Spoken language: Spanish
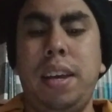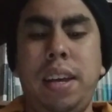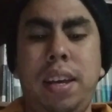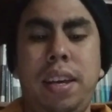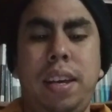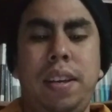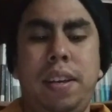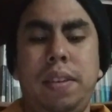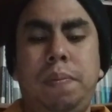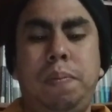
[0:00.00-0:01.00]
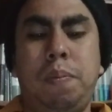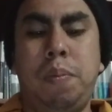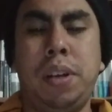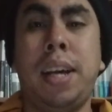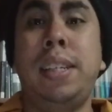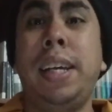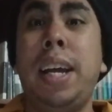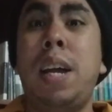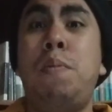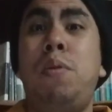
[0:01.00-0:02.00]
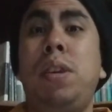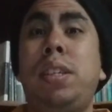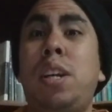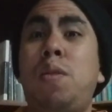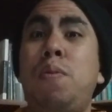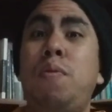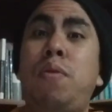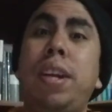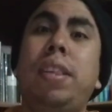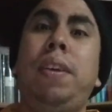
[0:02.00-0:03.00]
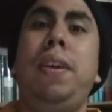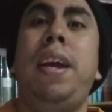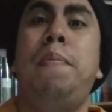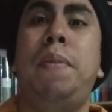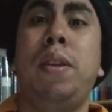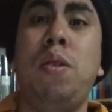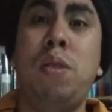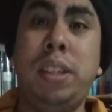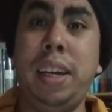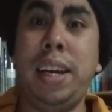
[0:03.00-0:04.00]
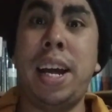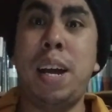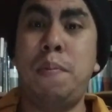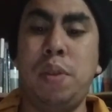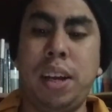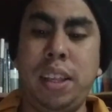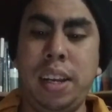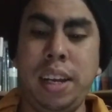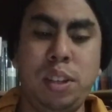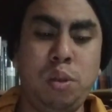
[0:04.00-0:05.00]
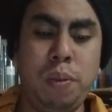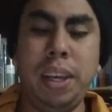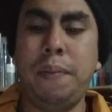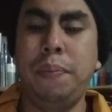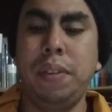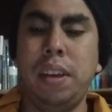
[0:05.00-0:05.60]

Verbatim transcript: y porque dice que el amor es algo muy fuerte y él perdió ese gran amor que tenía en su vida.